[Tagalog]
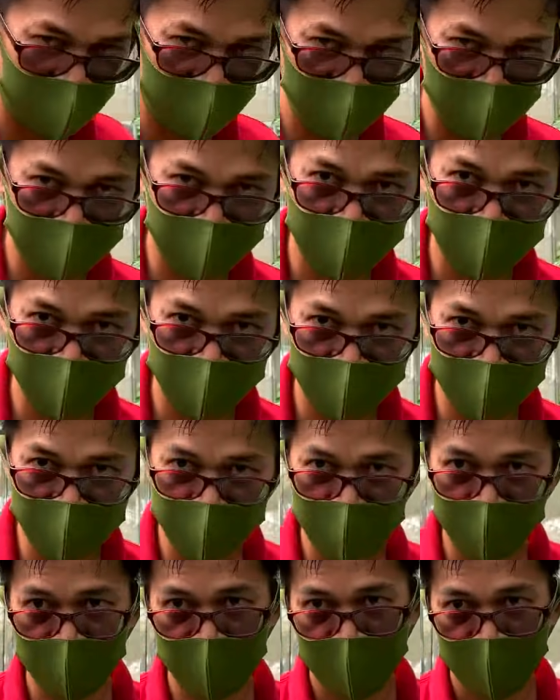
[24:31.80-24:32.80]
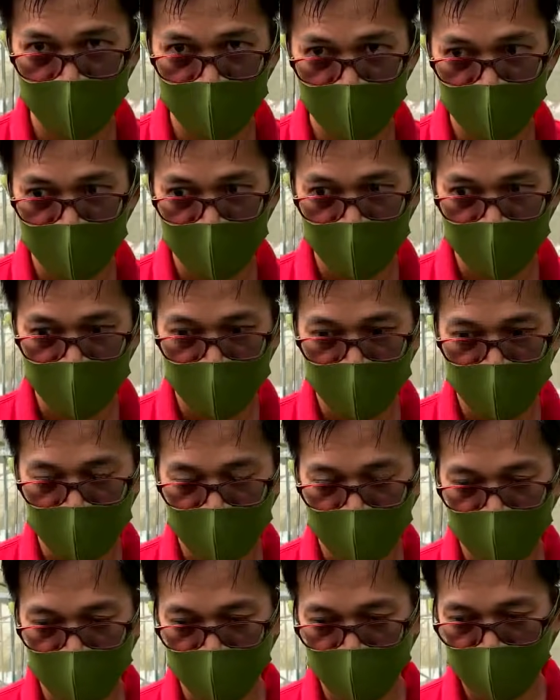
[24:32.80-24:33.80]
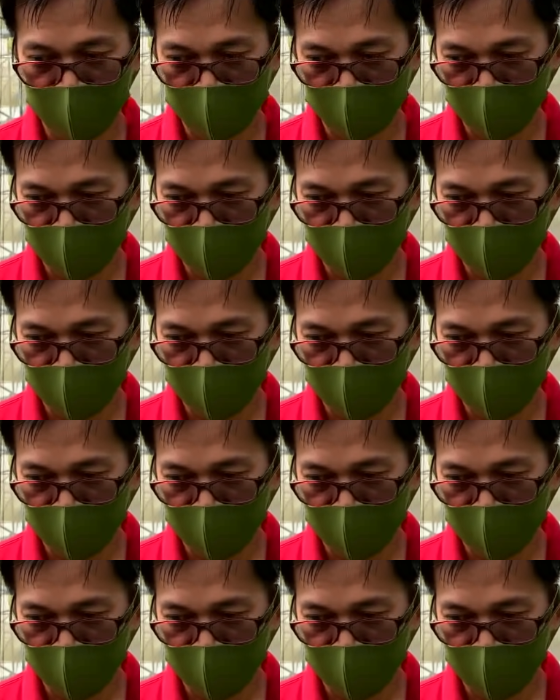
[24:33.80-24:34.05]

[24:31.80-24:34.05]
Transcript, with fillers: at the bottom. Mm-hmm. Ano?